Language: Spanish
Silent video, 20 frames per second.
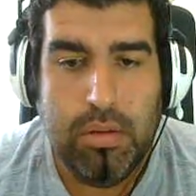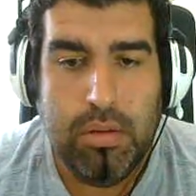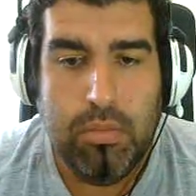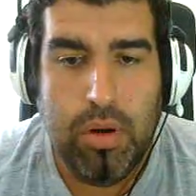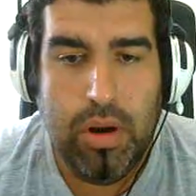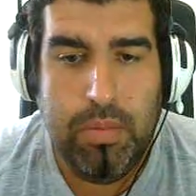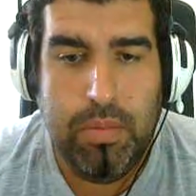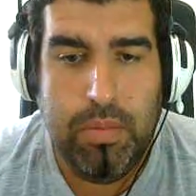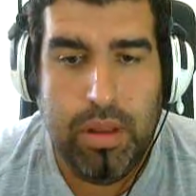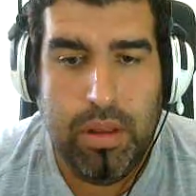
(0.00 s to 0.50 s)

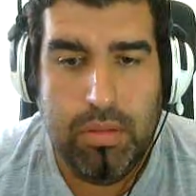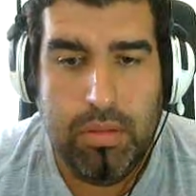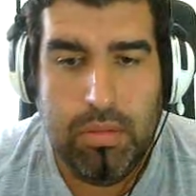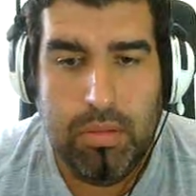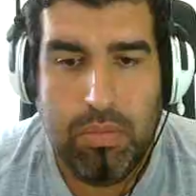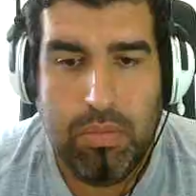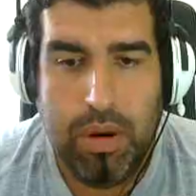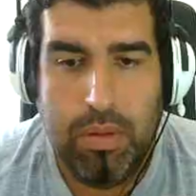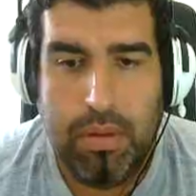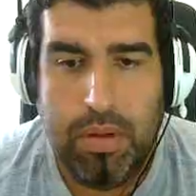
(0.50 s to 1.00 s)
vuelve,
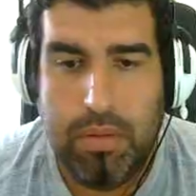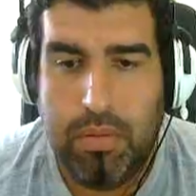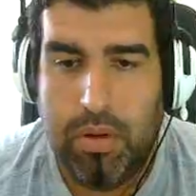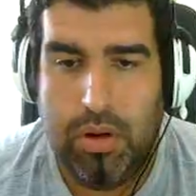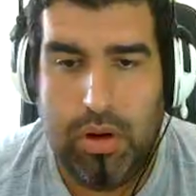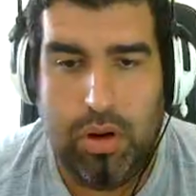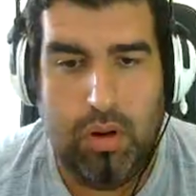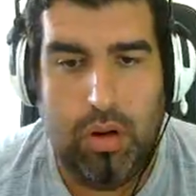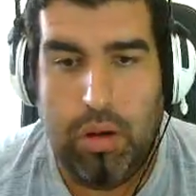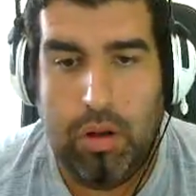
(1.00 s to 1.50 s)
vuelve.
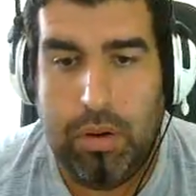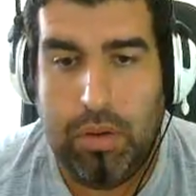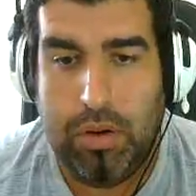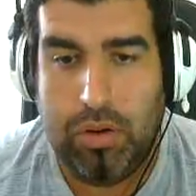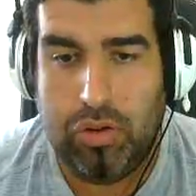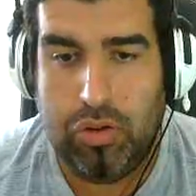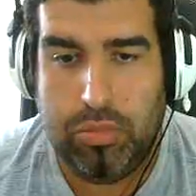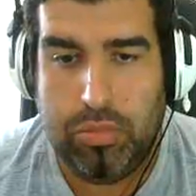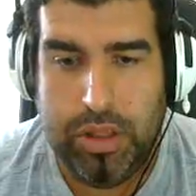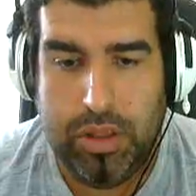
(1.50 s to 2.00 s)
No, el agua
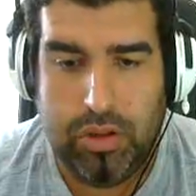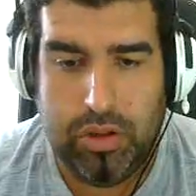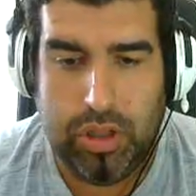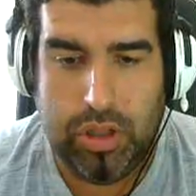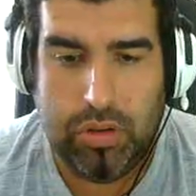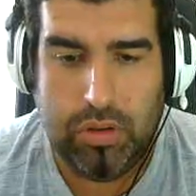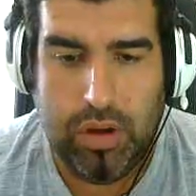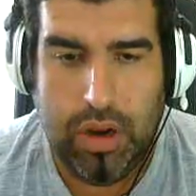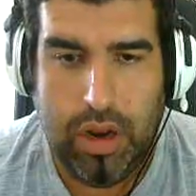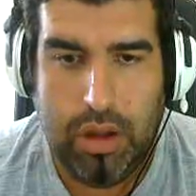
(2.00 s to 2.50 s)
no es tu medio,
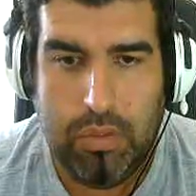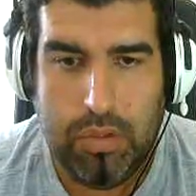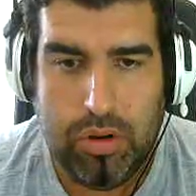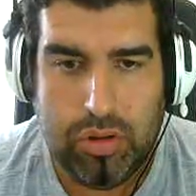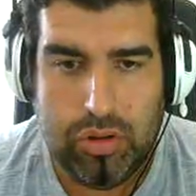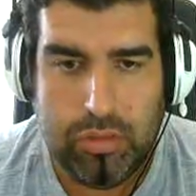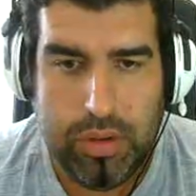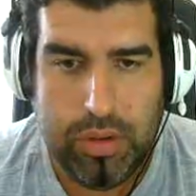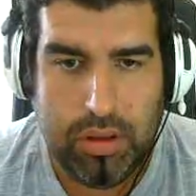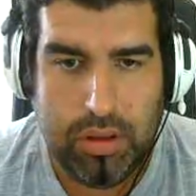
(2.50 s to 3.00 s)
tío. El agua no es
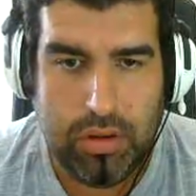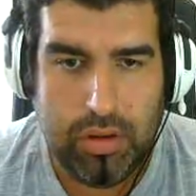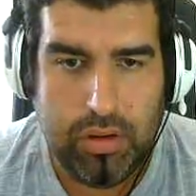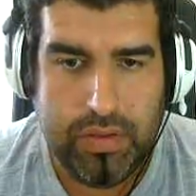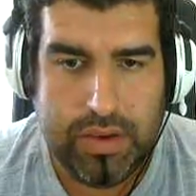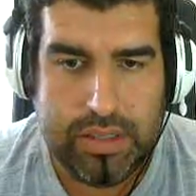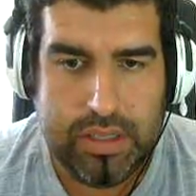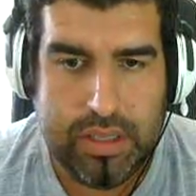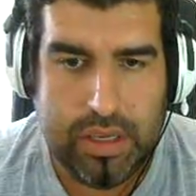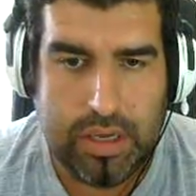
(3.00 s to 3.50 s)
tu medio. No
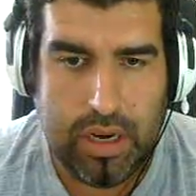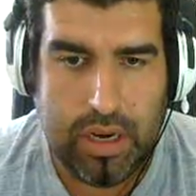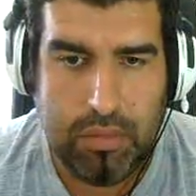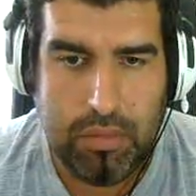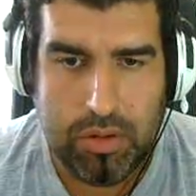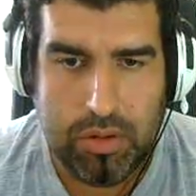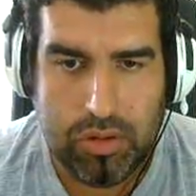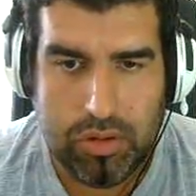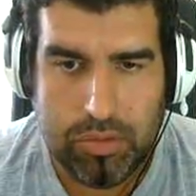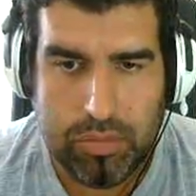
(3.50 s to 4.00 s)
fastidies que el
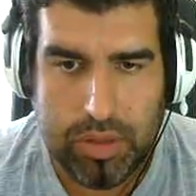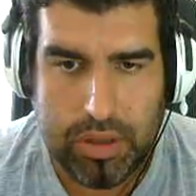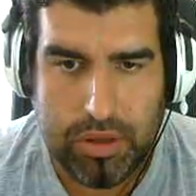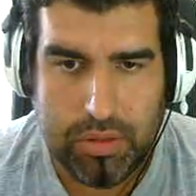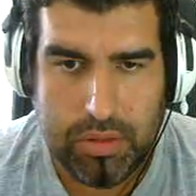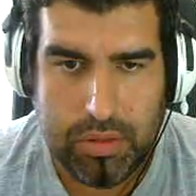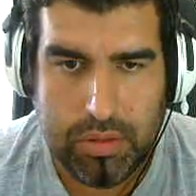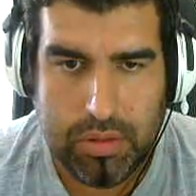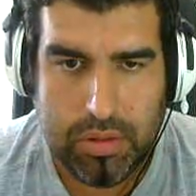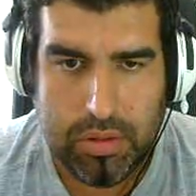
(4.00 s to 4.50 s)
agua no es tu medio.